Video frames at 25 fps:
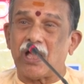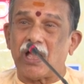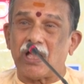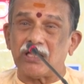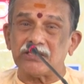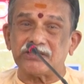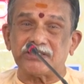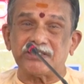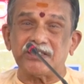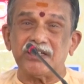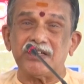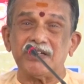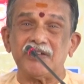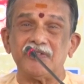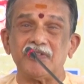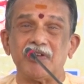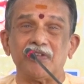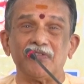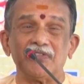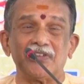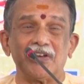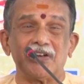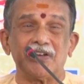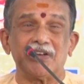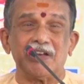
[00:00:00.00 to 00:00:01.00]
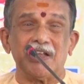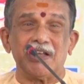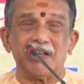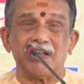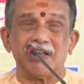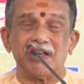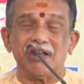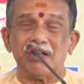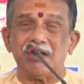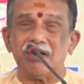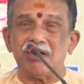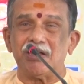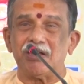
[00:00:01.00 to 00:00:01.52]
ఆశ్చర్యం ఏమిటంటే
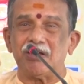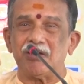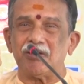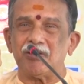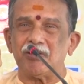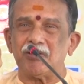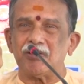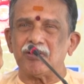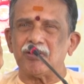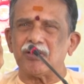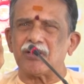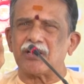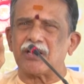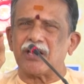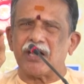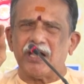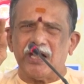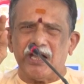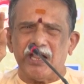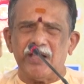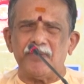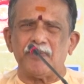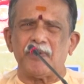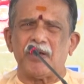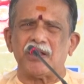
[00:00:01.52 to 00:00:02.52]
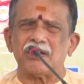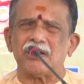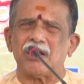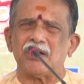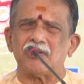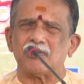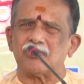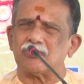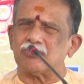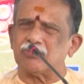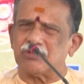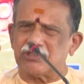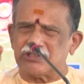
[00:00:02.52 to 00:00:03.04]
రెండే
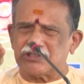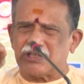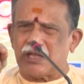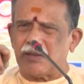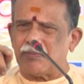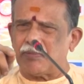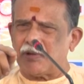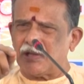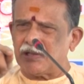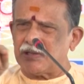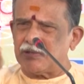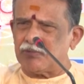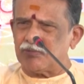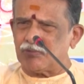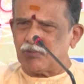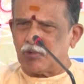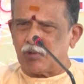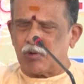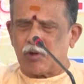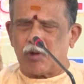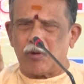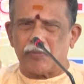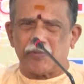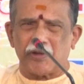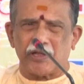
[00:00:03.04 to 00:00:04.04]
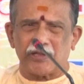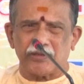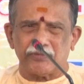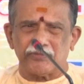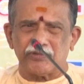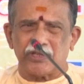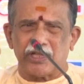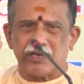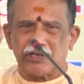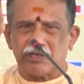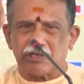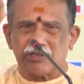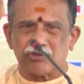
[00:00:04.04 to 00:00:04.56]
పాదాలు మిగతా పాదం మూడో పాదం
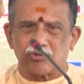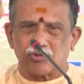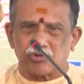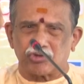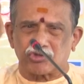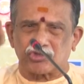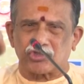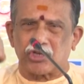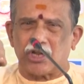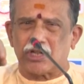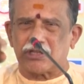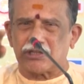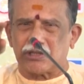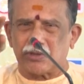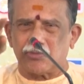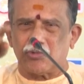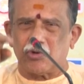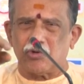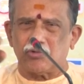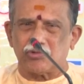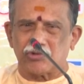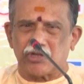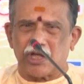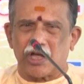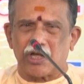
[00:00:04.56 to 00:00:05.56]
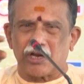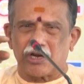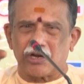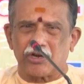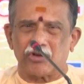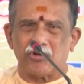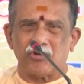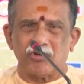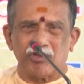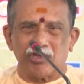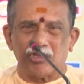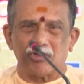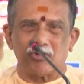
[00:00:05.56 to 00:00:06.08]
దానికి దృష్టాంతమో
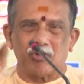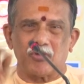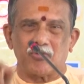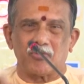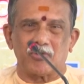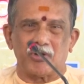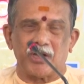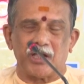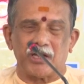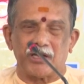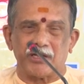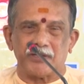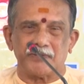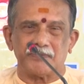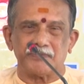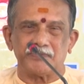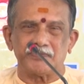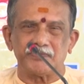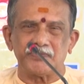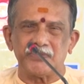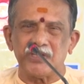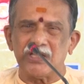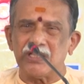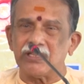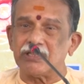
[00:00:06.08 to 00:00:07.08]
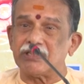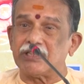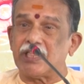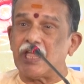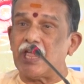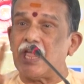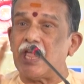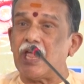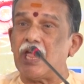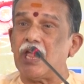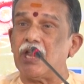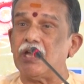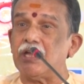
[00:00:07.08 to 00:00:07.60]
ఉదాహరణనో ఏదో ఉండాలి
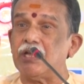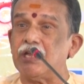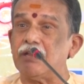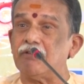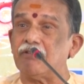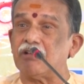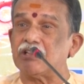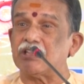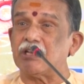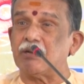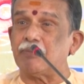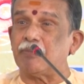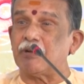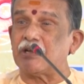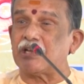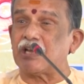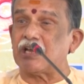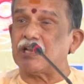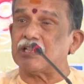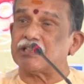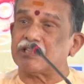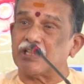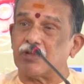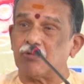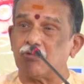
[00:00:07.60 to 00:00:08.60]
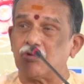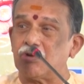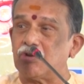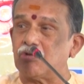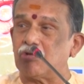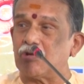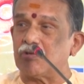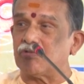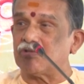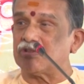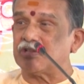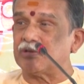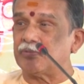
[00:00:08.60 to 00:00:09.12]
దేన్ని వదిలిపెట్టలే దేవుణ్ణి
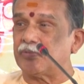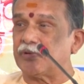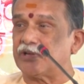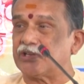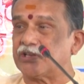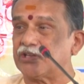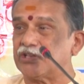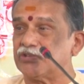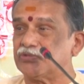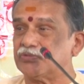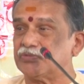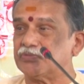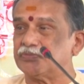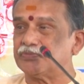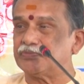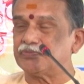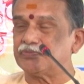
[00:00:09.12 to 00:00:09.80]
కూడా వదిలిపెట్టలేదు